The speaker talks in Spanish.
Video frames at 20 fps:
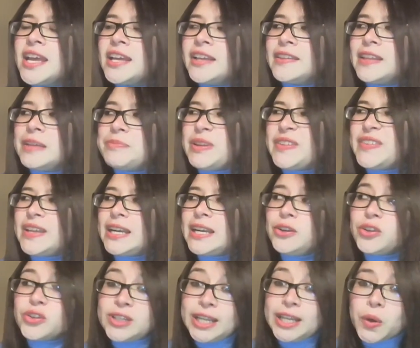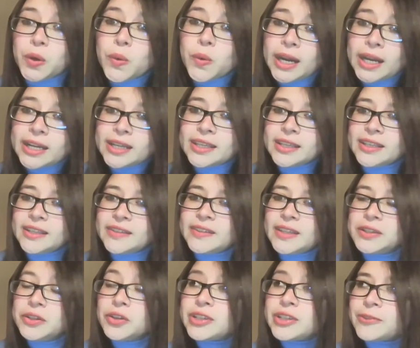de pensar en los
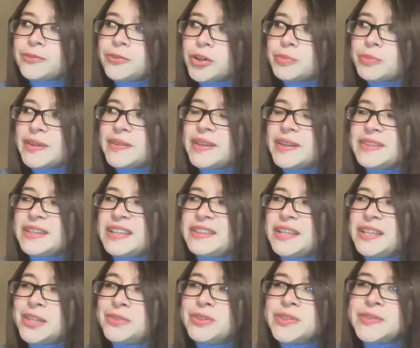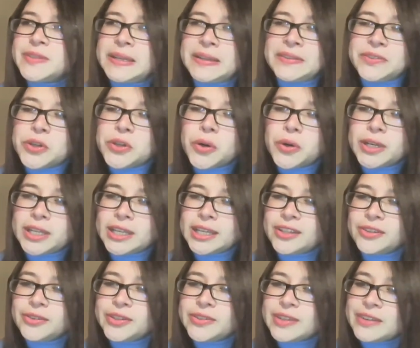lenguajes, en otras formas de entender nuestra
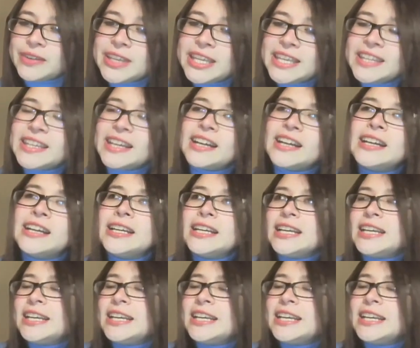historia, nuestra vida,